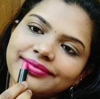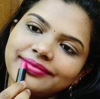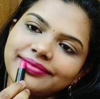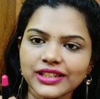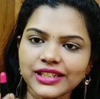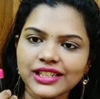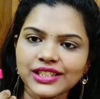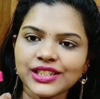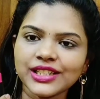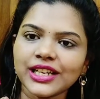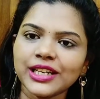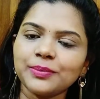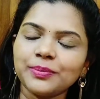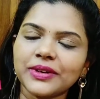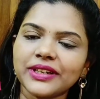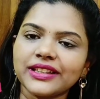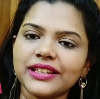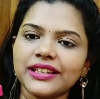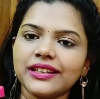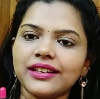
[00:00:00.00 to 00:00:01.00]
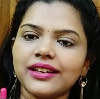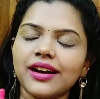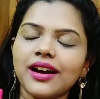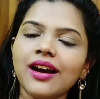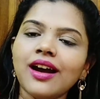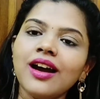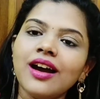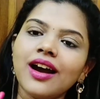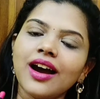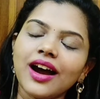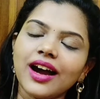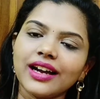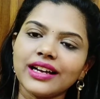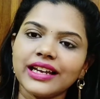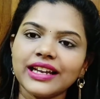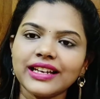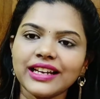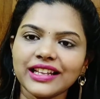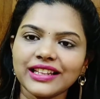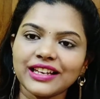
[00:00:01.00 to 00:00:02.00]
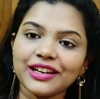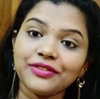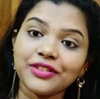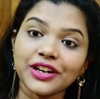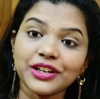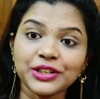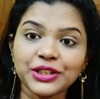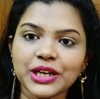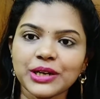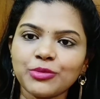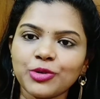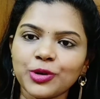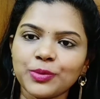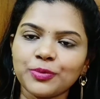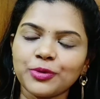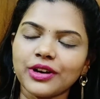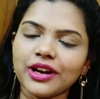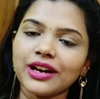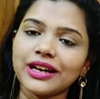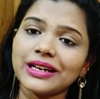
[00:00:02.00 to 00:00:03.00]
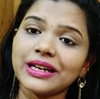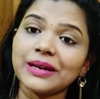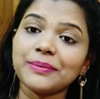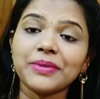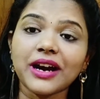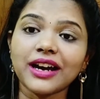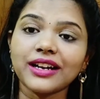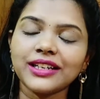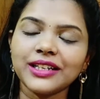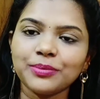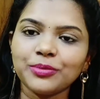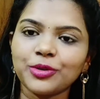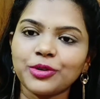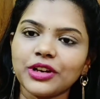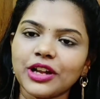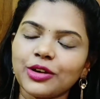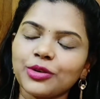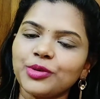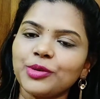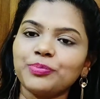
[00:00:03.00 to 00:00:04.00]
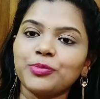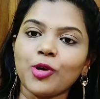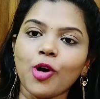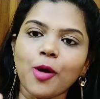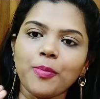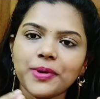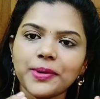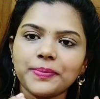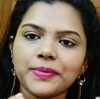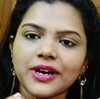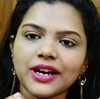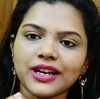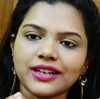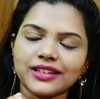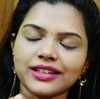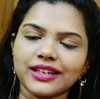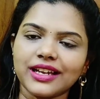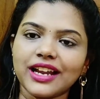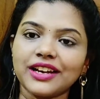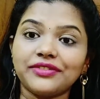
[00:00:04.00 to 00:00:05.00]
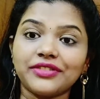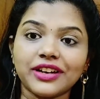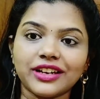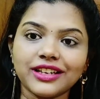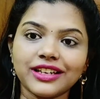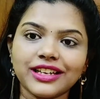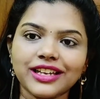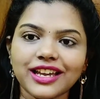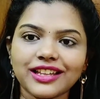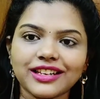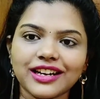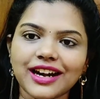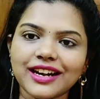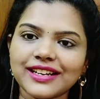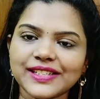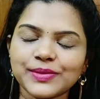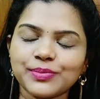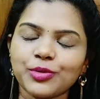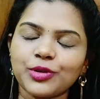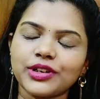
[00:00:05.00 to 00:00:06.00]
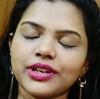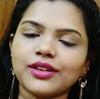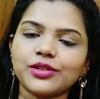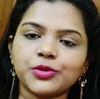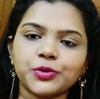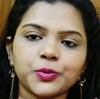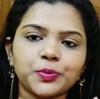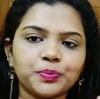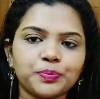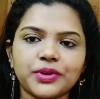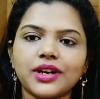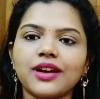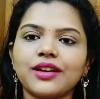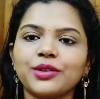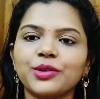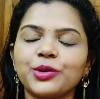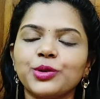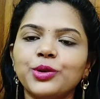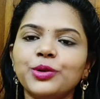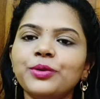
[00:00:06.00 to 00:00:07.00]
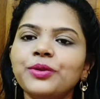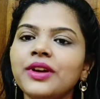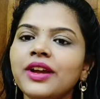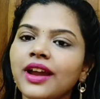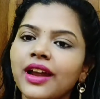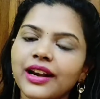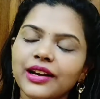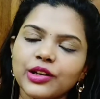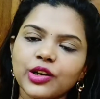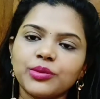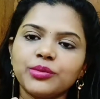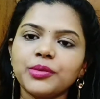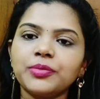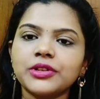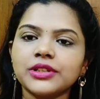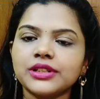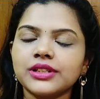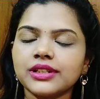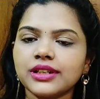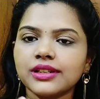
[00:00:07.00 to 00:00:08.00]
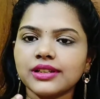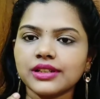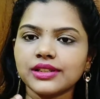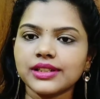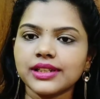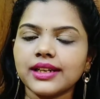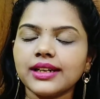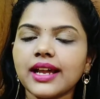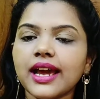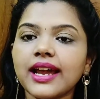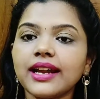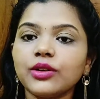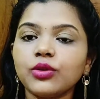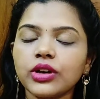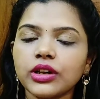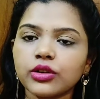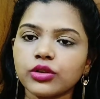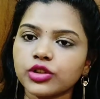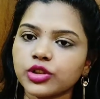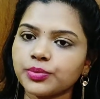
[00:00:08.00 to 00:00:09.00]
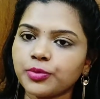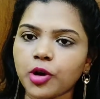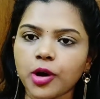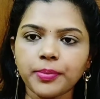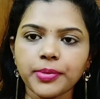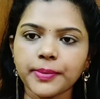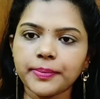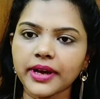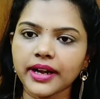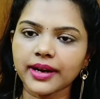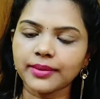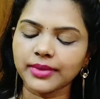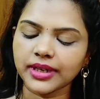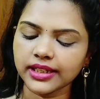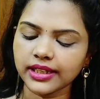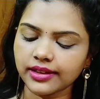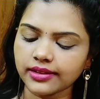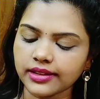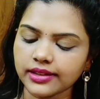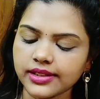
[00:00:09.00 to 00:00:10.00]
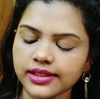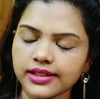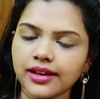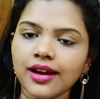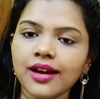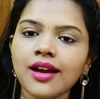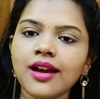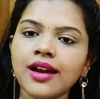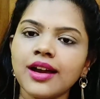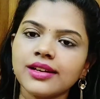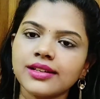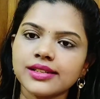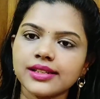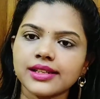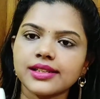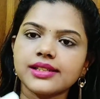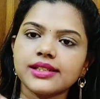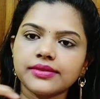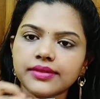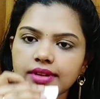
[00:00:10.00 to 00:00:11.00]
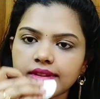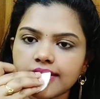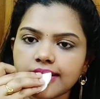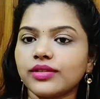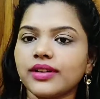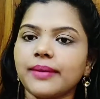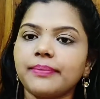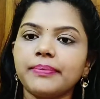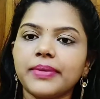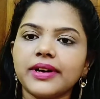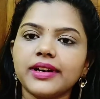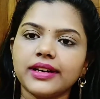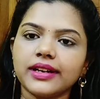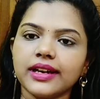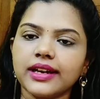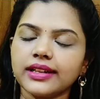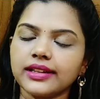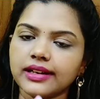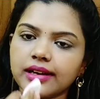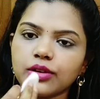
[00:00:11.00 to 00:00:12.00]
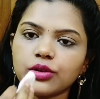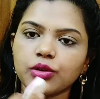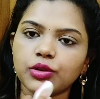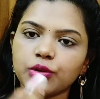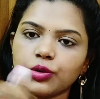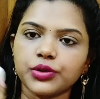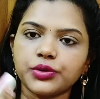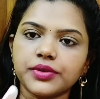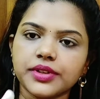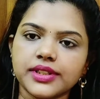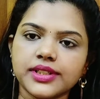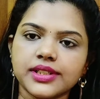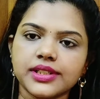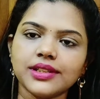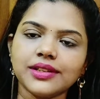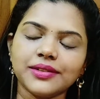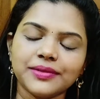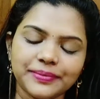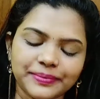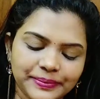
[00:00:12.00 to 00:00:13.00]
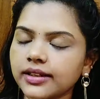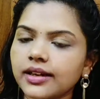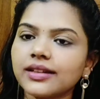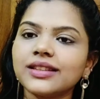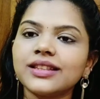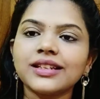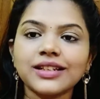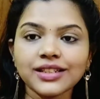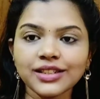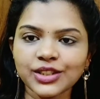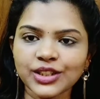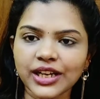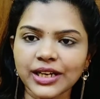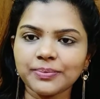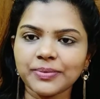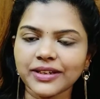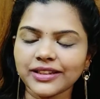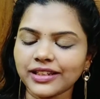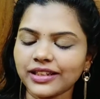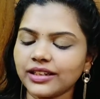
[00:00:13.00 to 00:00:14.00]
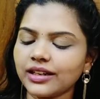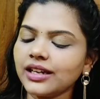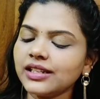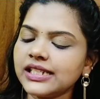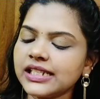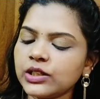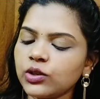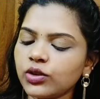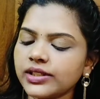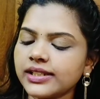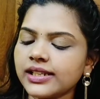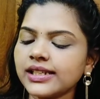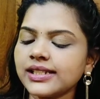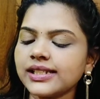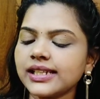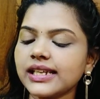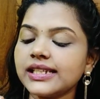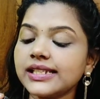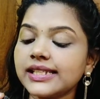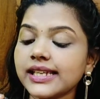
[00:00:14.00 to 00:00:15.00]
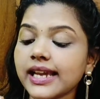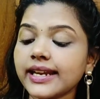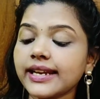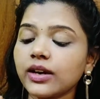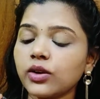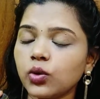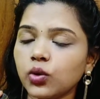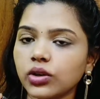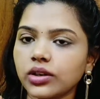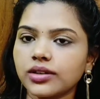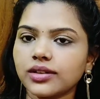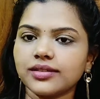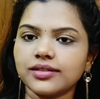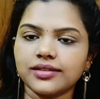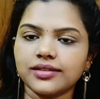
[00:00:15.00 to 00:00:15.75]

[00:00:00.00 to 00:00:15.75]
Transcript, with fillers: இந்த ஷேட் பார்த்தீங்கன்னா அகைன் என்ன ஃபங்க்ஷன் மோட் போனால் என்ன பார்ட்டி போனால் ரொம்ப பாப் அப் ஆகிறதுக்கு அண்ட் ஃபங்கியாக எதனா ட்ரெஸ் போட்டால் சூப்பராக இருக்கும் எனக்கு ரொம்ப பிடிச்சிருக்கு இந்த ஷேட் அண்ட் உங்களுக்கு கொஞ்சம் பாப் அப் ஆகிற மாதிரி இருந்துச்சுன்னா ஜஸ்ட் வந்து ரப் பண்ணிடுங்க எதனா ஒரு க்ளோத் வச்சு தேர்ட் ஷேட் பார்த்தீங்கன்னா ஜீரோ சிக்ஸ் இன்சைட் அ லுக்